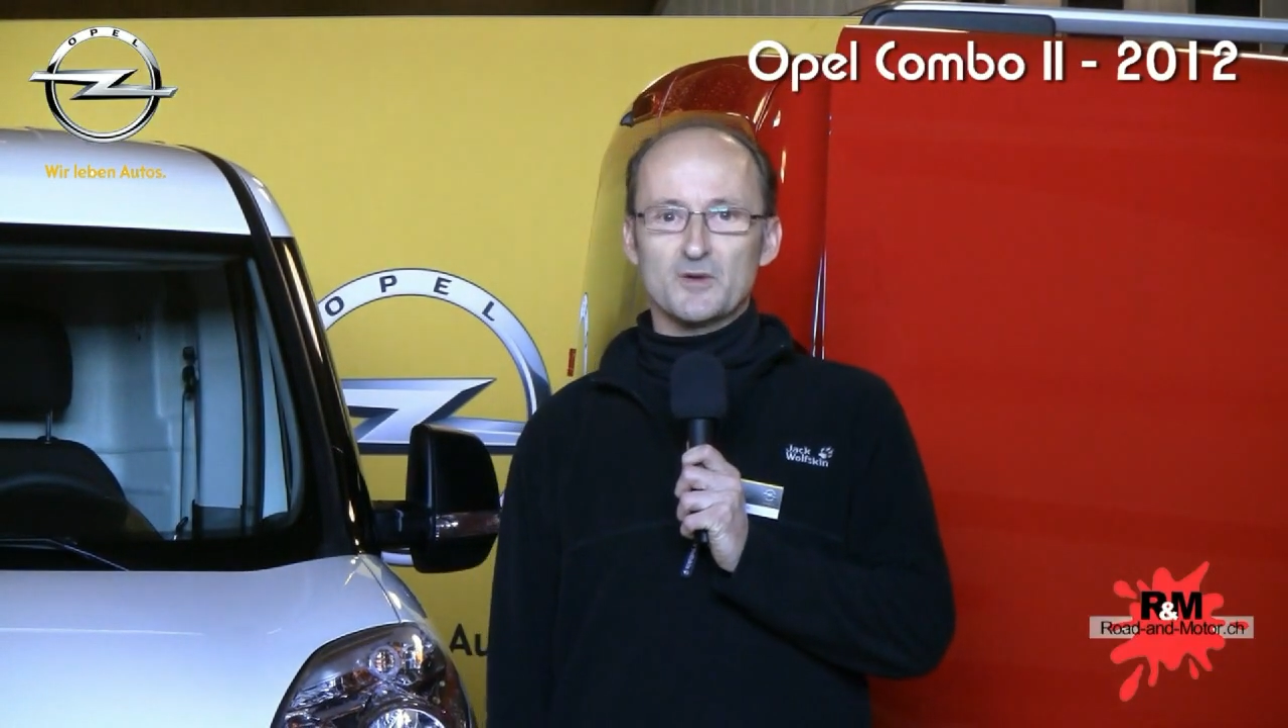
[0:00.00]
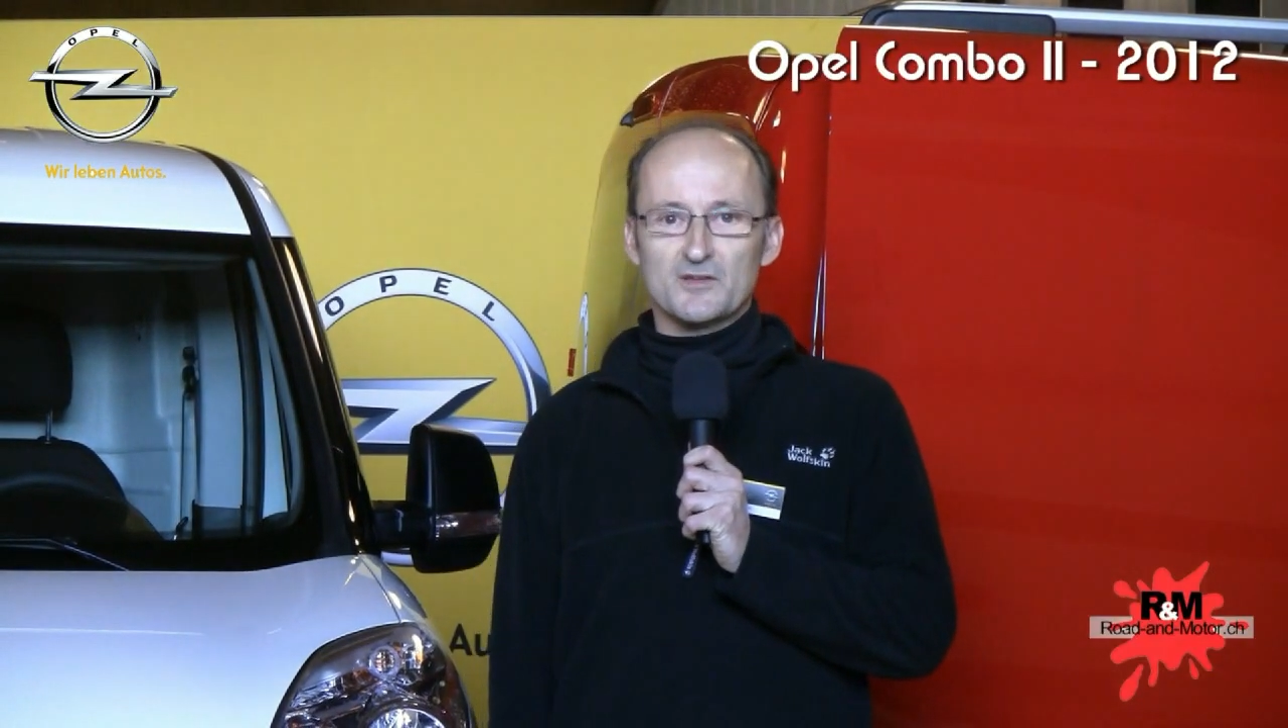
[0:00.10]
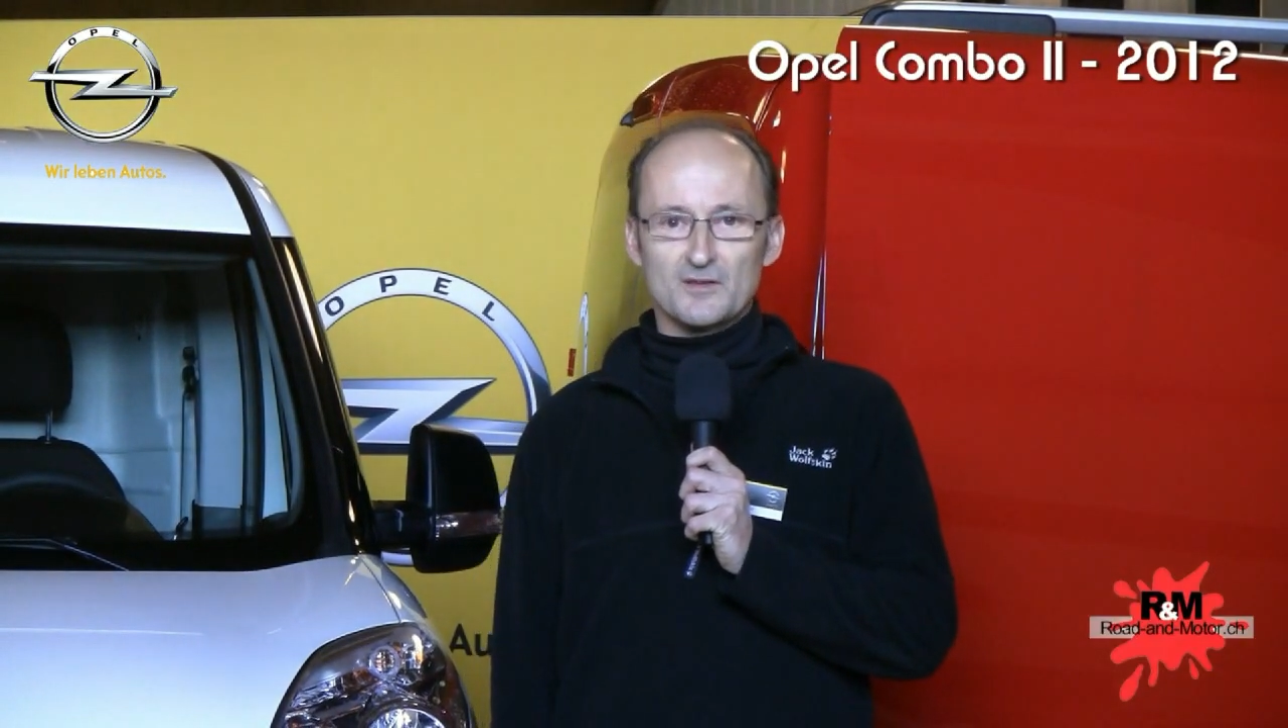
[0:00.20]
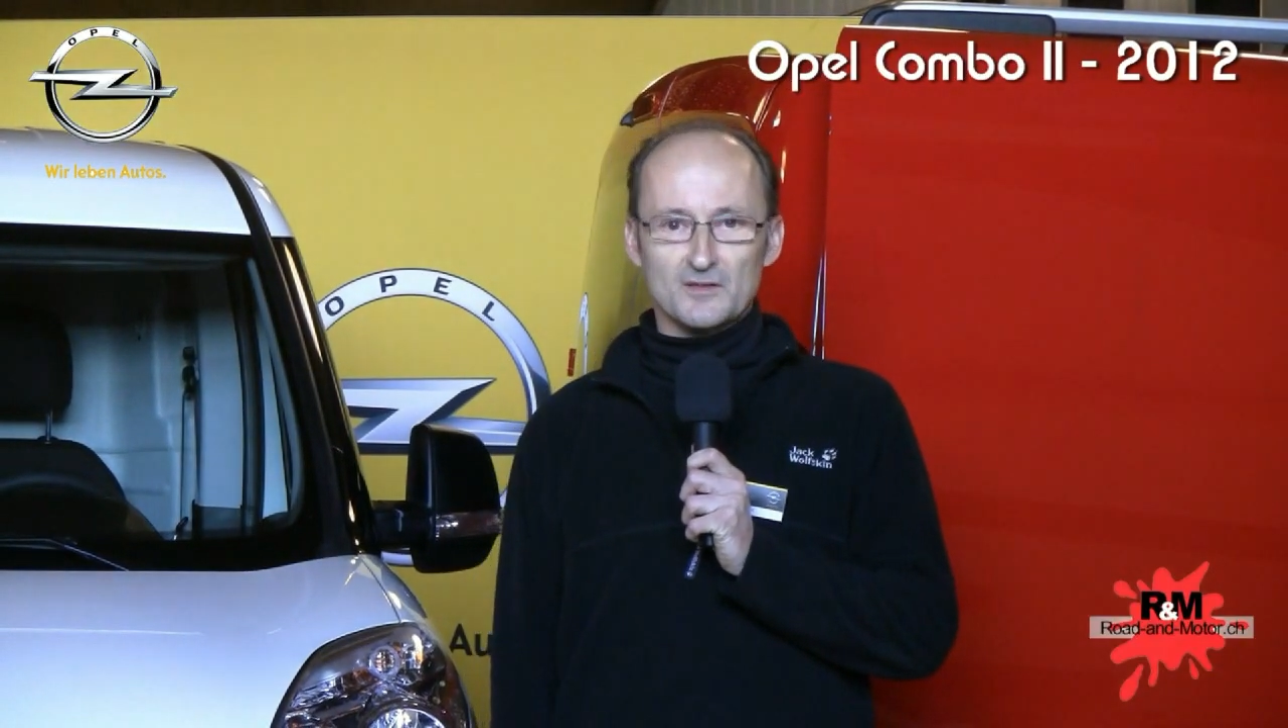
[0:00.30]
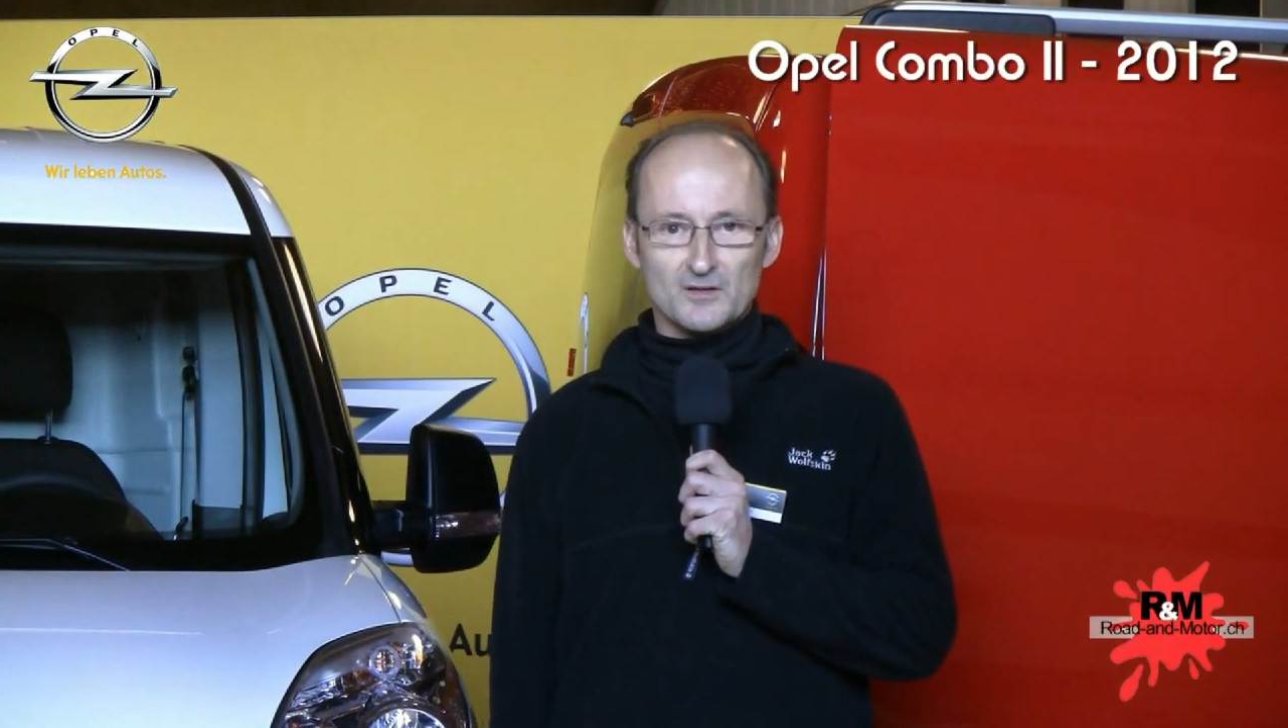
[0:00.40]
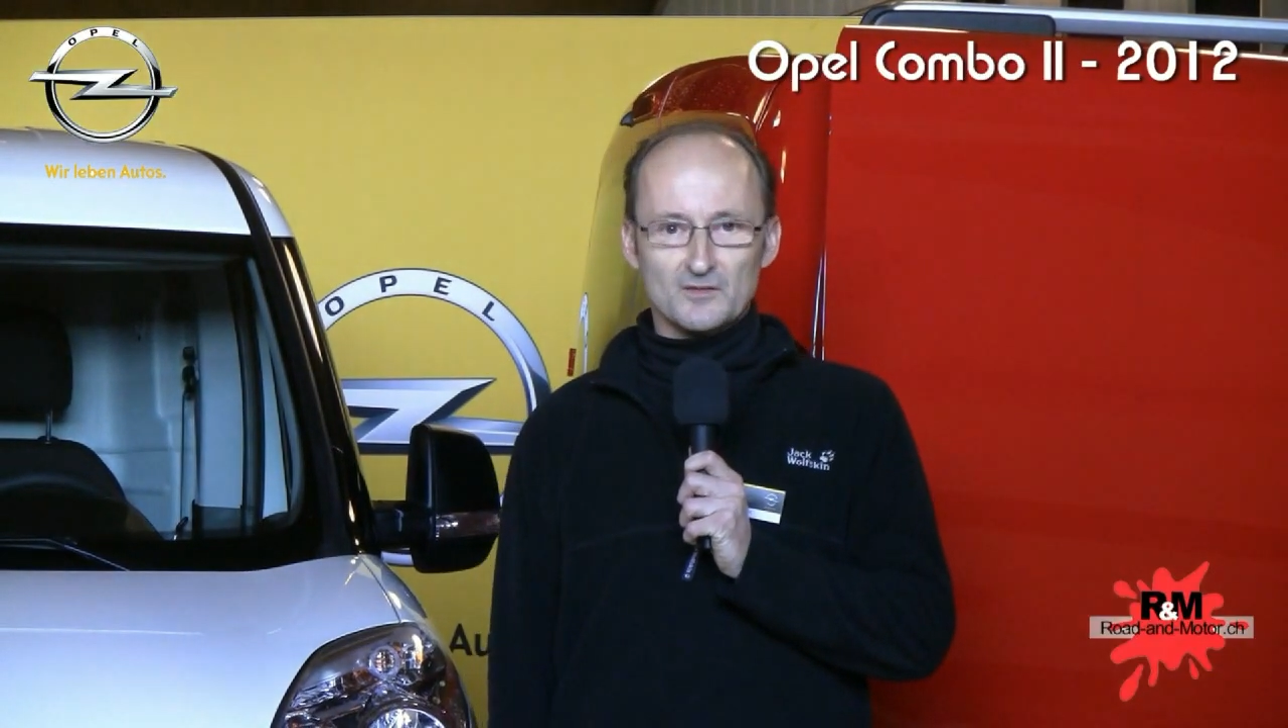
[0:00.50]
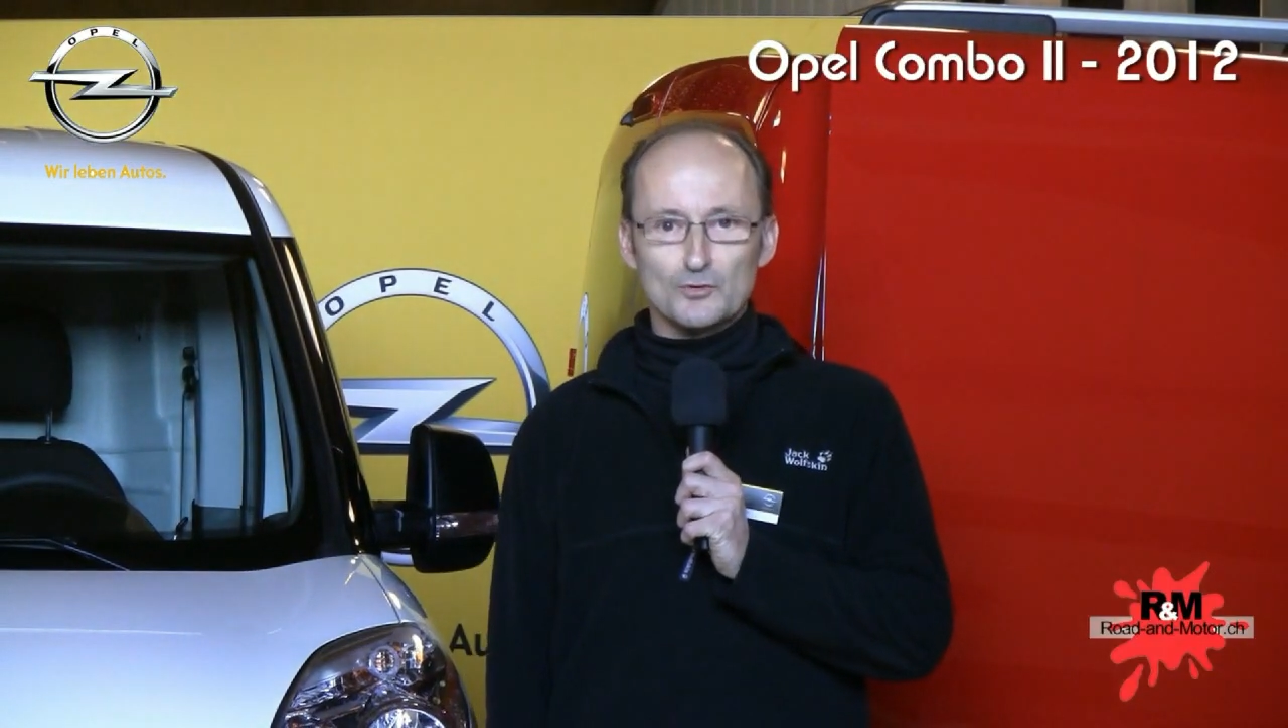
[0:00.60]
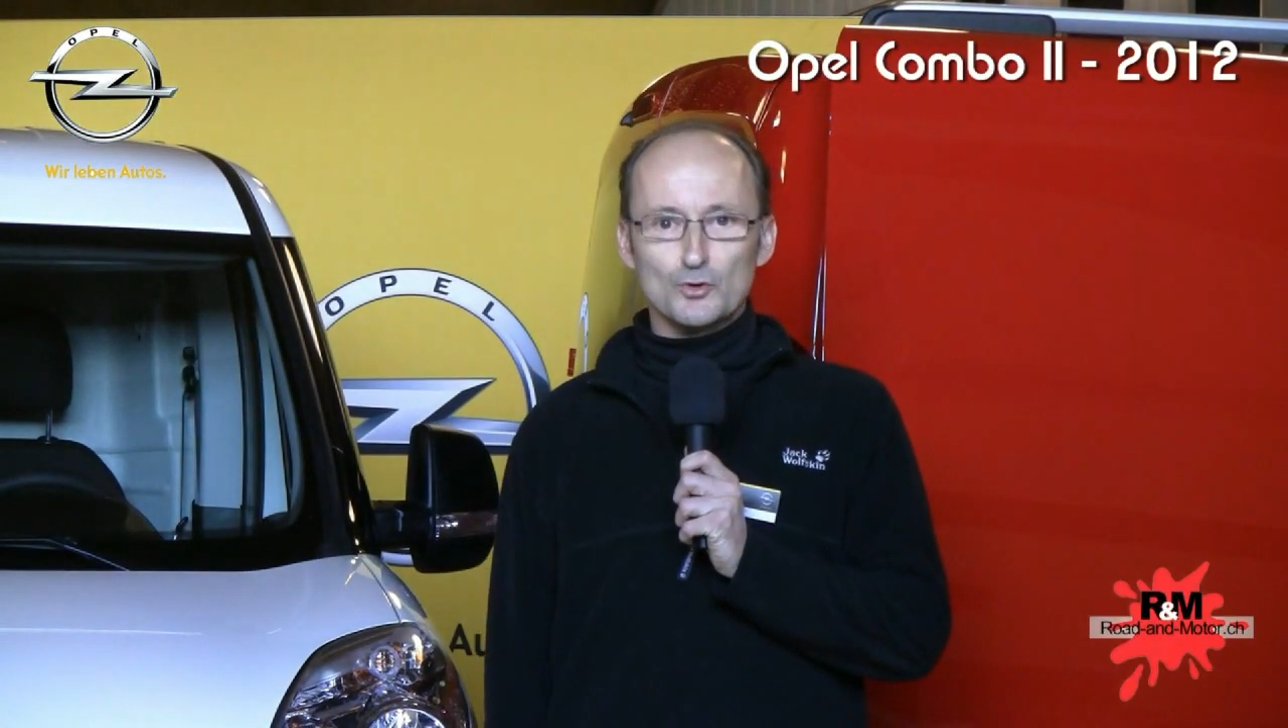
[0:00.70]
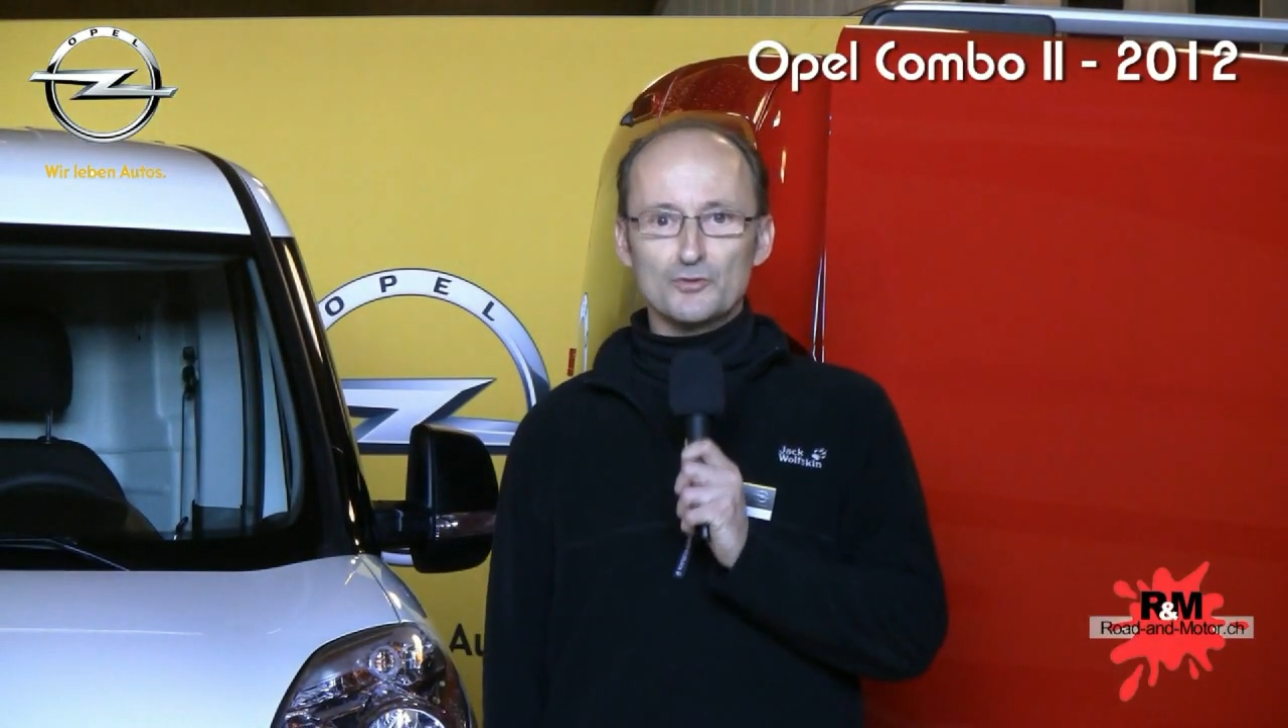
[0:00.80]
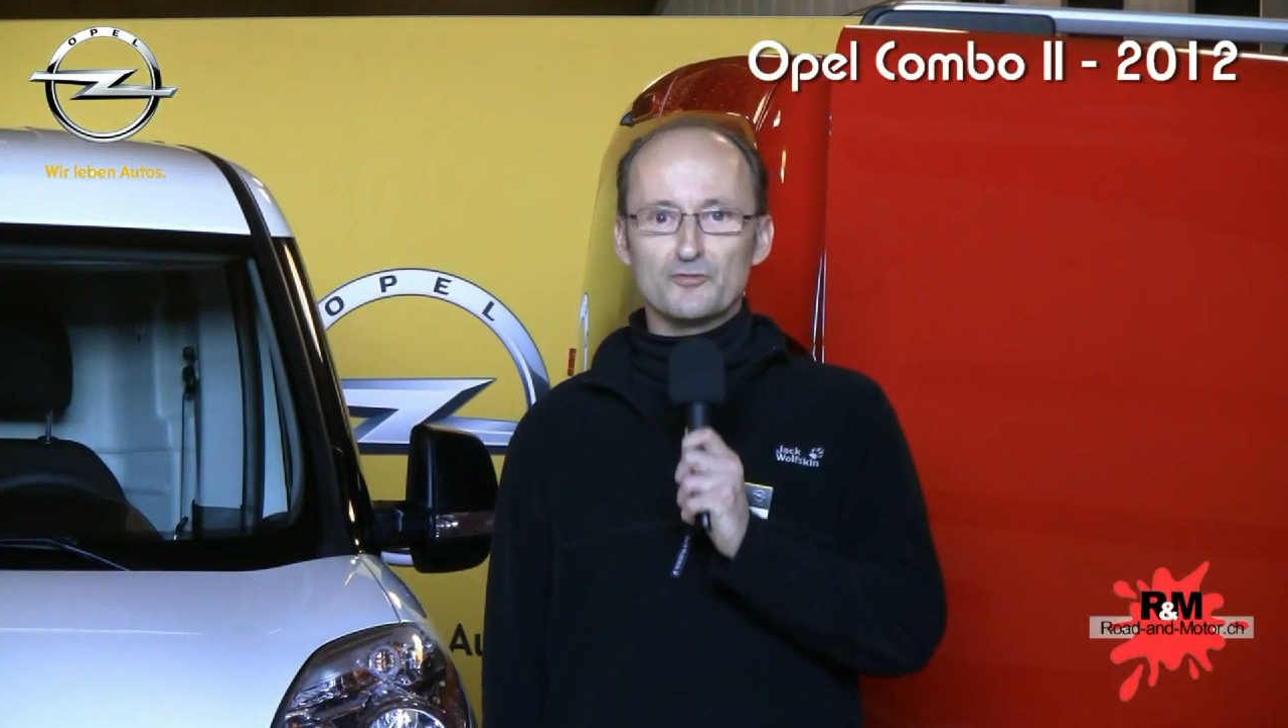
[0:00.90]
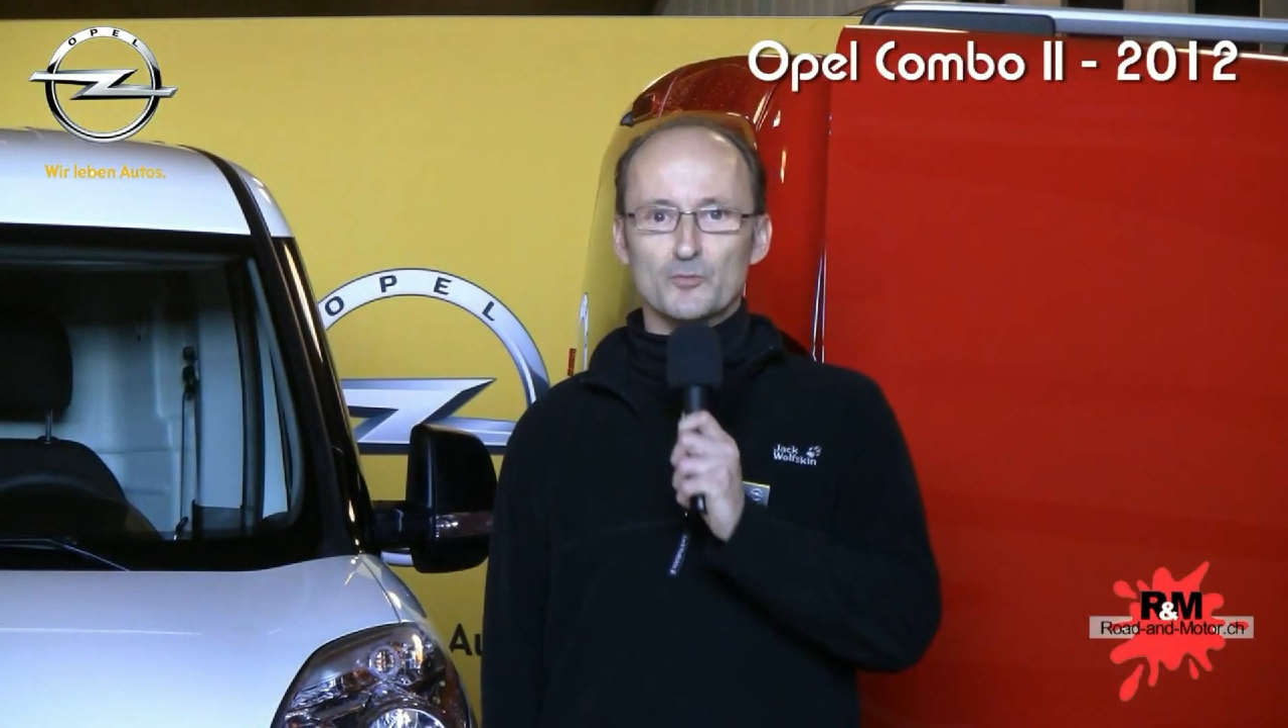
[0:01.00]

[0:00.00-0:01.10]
Präsentation